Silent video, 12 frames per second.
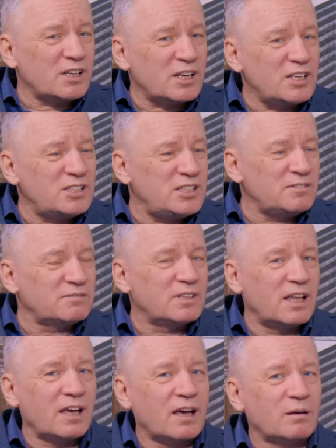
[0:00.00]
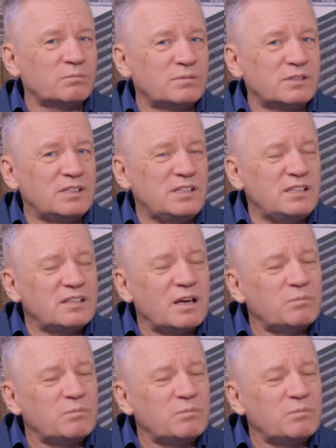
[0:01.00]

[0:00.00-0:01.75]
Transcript: агрессивная, как бы, и как